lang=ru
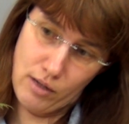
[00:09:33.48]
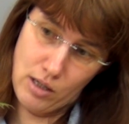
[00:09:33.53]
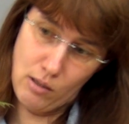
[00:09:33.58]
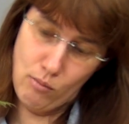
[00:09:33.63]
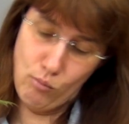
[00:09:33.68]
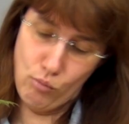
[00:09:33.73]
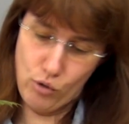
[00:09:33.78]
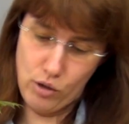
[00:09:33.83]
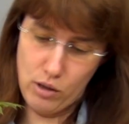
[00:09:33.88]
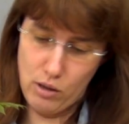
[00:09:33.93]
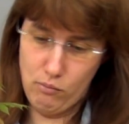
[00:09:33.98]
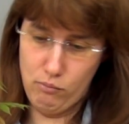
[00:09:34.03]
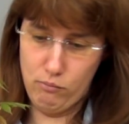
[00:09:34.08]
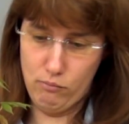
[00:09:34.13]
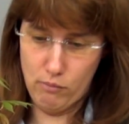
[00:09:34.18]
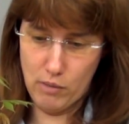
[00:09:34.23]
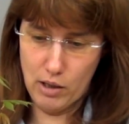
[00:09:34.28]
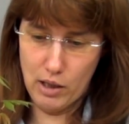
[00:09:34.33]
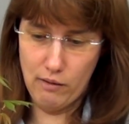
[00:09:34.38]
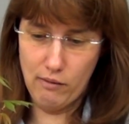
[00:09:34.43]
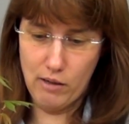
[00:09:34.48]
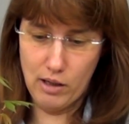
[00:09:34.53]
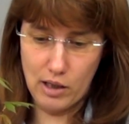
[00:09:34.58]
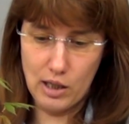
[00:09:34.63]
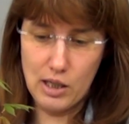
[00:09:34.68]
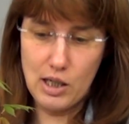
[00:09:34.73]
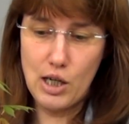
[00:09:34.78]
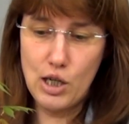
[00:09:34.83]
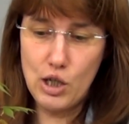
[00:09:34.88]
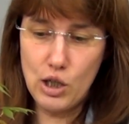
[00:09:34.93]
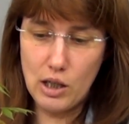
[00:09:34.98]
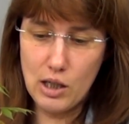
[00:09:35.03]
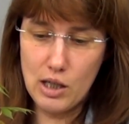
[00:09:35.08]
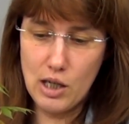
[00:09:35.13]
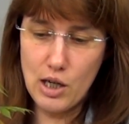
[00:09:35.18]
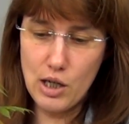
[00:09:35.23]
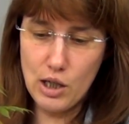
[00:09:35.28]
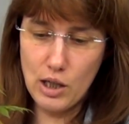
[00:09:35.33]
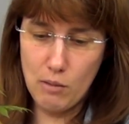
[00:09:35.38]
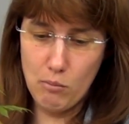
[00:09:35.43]
совсем будет маловато, слишком,
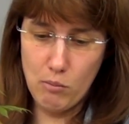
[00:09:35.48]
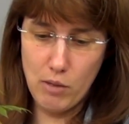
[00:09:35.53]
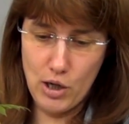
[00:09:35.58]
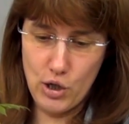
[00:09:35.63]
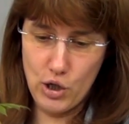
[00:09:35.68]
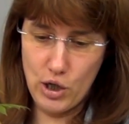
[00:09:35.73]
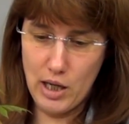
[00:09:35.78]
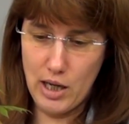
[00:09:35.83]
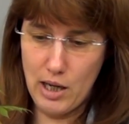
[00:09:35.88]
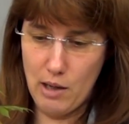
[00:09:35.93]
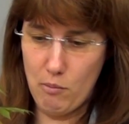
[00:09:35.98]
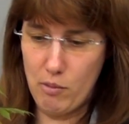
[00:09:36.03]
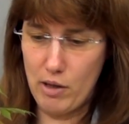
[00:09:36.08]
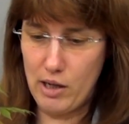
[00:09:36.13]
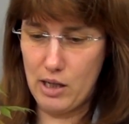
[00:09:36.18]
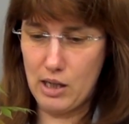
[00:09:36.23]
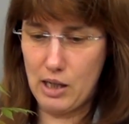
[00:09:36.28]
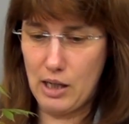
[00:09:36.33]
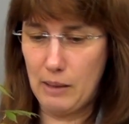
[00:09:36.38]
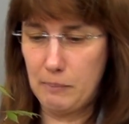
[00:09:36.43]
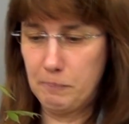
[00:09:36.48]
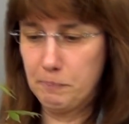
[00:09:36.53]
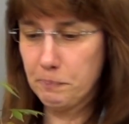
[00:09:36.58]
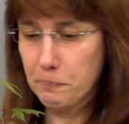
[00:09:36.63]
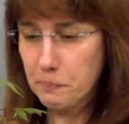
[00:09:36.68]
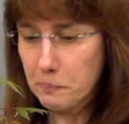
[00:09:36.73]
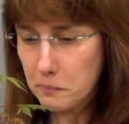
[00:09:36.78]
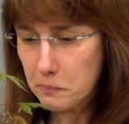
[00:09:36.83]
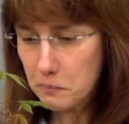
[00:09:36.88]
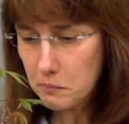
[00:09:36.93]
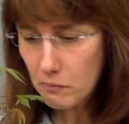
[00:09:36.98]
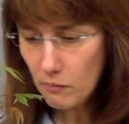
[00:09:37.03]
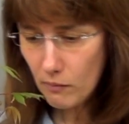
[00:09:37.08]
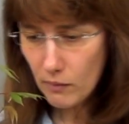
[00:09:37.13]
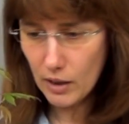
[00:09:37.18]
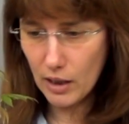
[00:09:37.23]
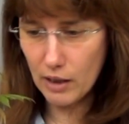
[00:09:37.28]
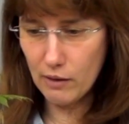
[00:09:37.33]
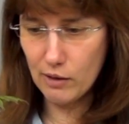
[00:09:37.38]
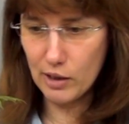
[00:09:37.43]
слишком большая обрезка.
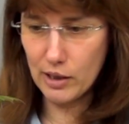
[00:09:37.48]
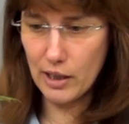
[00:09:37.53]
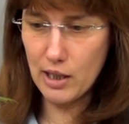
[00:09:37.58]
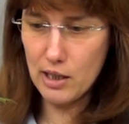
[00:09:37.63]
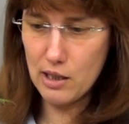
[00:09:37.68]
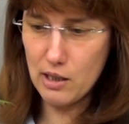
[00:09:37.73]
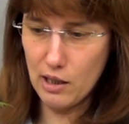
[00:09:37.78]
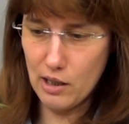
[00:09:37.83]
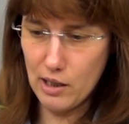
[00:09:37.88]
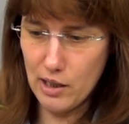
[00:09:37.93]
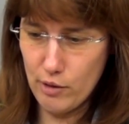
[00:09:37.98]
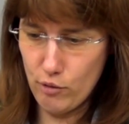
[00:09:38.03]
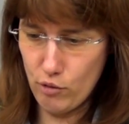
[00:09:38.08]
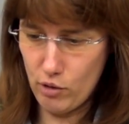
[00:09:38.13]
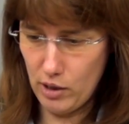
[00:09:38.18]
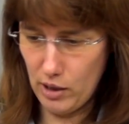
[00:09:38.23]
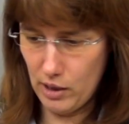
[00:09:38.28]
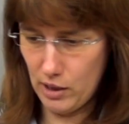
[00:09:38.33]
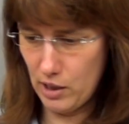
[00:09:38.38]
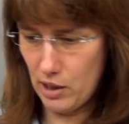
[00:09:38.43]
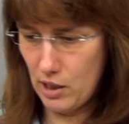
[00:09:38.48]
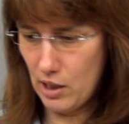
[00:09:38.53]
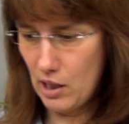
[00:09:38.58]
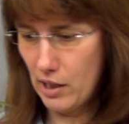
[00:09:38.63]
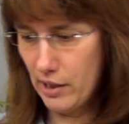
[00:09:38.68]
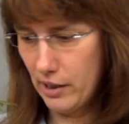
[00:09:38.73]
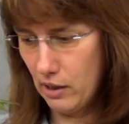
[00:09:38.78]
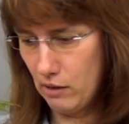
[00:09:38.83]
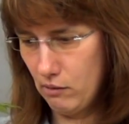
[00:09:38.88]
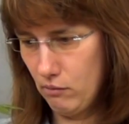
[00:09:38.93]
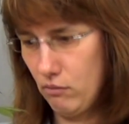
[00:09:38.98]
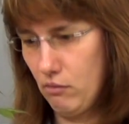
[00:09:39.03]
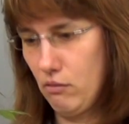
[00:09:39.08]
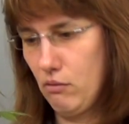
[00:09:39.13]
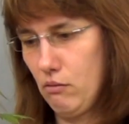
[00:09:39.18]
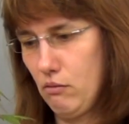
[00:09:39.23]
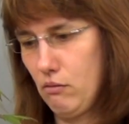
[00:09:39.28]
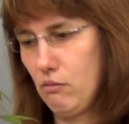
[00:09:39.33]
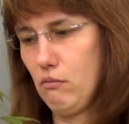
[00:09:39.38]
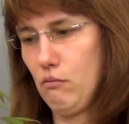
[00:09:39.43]
Вот, я стараюсь так сильно
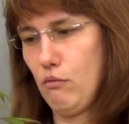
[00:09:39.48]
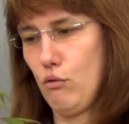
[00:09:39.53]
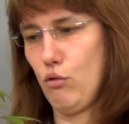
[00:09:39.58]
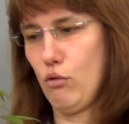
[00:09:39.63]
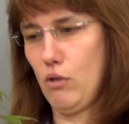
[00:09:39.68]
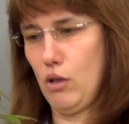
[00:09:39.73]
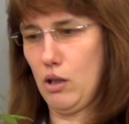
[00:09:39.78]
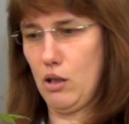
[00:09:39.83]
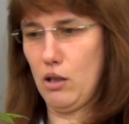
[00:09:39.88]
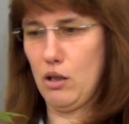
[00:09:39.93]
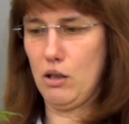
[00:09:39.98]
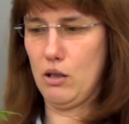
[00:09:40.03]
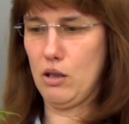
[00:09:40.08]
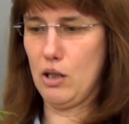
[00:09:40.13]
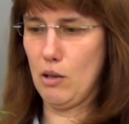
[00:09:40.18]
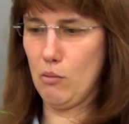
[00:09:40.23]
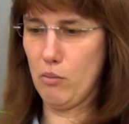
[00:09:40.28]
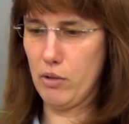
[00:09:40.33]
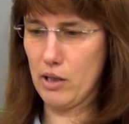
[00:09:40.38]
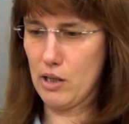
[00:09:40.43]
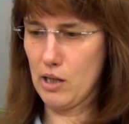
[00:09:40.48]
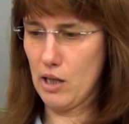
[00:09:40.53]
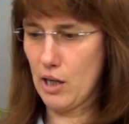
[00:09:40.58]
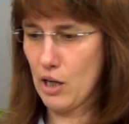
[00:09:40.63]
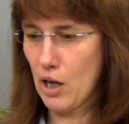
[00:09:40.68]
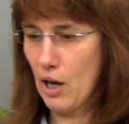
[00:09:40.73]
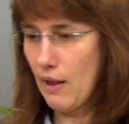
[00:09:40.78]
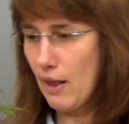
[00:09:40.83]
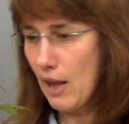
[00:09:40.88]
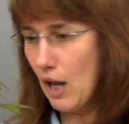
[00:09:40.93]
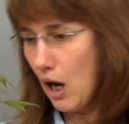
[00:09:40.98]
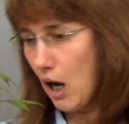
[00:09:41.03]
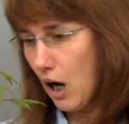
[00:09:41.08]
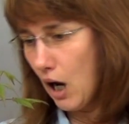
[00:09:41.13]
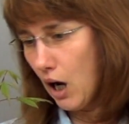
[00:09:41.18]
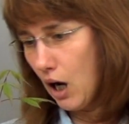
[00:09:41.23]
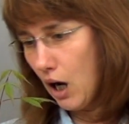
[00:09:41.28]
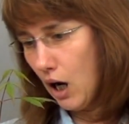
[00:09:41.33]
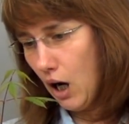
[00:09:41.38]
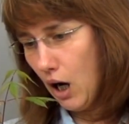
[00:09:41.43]
все-таки не обрезать.
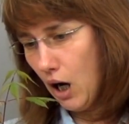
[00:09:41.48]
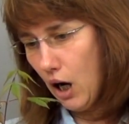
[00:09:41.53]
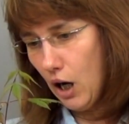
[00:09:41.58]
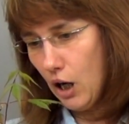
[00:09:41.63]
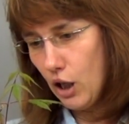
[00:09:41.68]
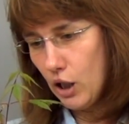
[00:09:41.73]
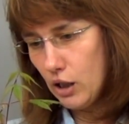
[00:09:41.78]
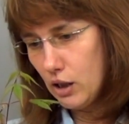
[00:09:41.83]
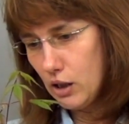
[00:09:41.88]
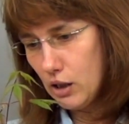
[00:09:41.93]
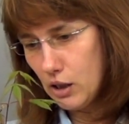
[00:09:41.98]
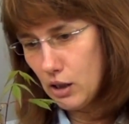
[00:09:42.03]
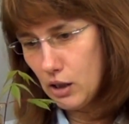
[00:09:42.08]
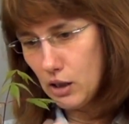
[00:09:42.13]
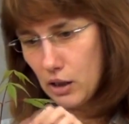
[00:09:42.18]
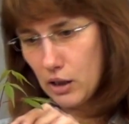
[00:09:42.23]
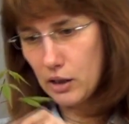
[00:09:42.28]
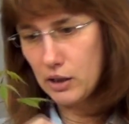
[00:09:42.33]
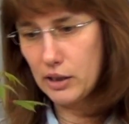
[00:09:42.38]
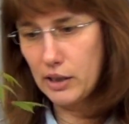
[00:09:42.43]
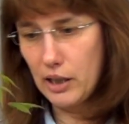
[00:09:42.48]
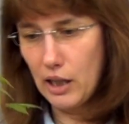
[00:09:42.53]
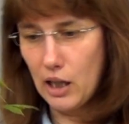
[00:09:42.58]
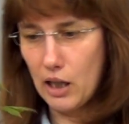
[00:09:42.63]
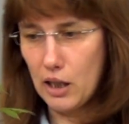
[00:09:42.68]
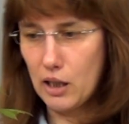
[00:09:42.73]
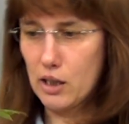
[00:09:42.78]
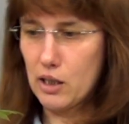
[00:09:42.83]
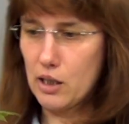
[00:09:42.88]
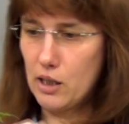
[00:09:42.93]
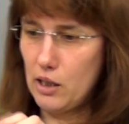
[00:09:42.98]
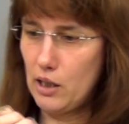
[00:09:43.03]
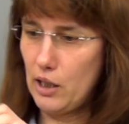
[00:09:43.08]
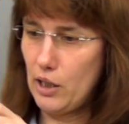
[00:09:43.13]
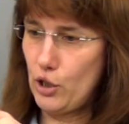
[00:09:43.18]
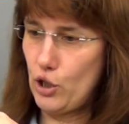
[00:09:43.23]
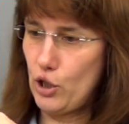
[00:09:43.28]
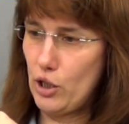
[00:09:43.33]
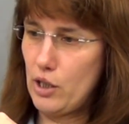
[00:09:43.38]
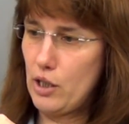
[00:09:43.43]
Э, так,
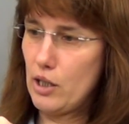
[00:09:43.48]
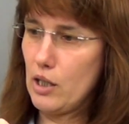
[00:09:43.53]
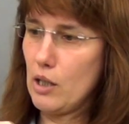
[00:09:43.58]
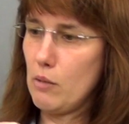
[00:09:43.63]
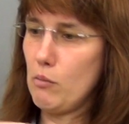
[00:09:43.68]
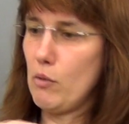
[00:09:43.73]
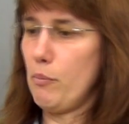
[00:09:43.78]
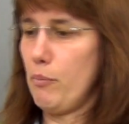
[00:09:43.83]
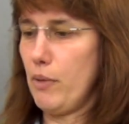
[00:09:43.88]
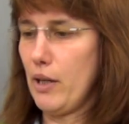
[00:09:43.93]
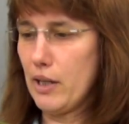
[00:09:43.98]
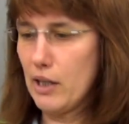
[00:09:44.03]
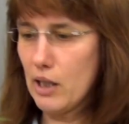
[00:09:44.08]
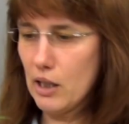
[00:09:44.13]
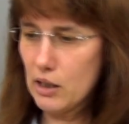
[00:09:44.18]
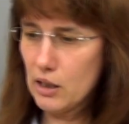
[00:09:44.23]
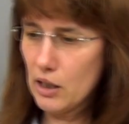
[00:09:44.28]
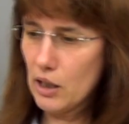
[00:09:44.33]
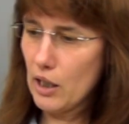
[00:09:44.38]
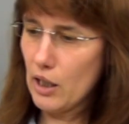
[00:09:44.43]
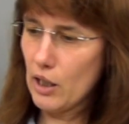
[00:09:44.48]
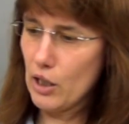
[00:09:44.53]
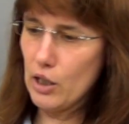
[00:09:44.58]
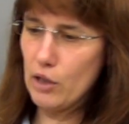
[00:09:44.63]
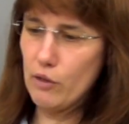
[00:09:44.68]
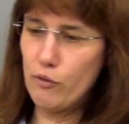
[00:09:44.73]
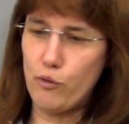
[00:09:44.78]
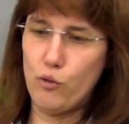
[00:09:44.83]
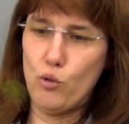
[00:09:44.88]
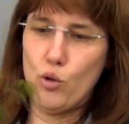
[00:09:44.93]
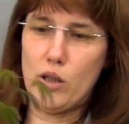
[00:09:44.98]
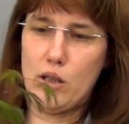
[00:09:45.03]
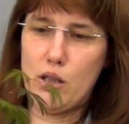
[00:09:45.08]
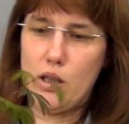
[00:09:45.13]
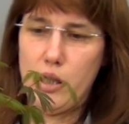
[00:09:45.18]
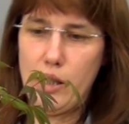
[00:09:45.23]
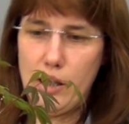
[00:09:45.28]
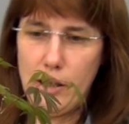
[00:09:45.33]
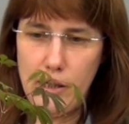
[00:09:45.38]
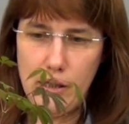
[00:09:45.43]
значит, с ними понятно. И
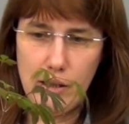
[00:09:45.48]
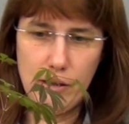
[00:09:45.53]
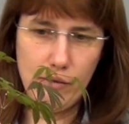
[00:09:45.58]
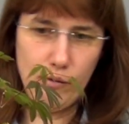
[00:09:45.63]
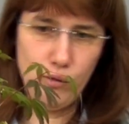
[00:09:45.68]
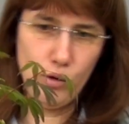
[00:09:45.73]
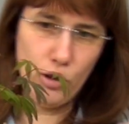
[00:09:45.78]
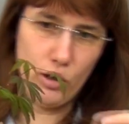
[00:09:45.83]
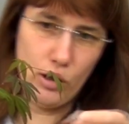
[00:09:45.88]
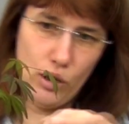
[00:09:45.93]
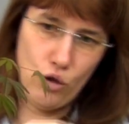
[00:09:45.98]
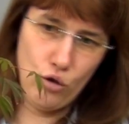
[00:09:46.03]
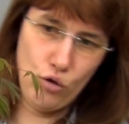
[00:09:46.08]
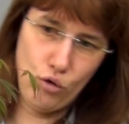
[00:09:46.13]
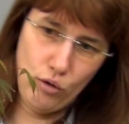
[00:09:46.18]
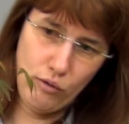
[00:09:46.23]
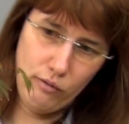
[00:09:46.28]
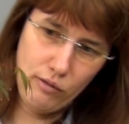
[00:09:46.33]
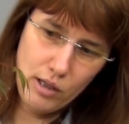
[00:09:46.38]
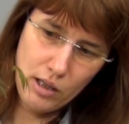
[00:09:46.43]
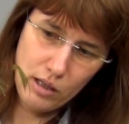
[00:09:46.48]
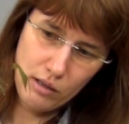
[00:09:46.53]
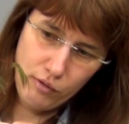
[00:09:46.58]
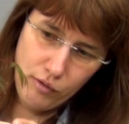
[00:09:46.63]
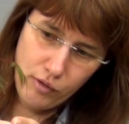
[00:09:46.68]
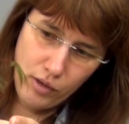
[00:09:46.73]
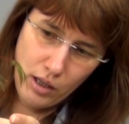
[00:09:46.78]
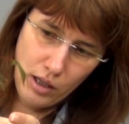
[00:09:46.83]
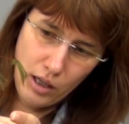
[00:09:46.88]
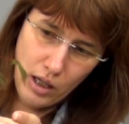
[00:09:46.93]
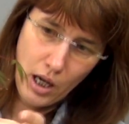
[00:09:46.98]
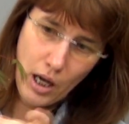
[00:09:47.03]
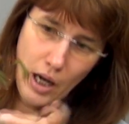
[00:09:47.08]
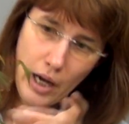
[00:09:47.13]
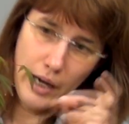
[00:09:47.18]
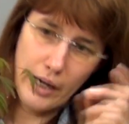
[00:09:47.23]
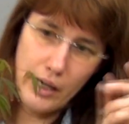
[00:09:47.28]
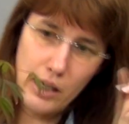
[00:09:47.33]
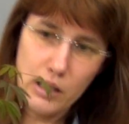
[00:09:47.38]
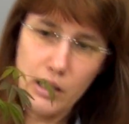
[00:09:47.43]
вот, вот еще ветвь.
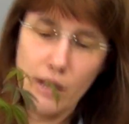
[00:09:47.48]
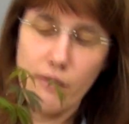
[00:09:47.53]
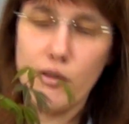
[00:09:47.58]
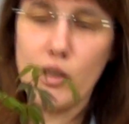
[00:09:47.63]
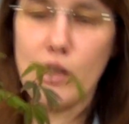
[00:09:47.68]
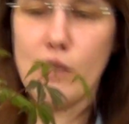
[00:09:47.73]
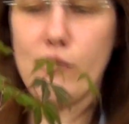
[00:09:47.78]
Эта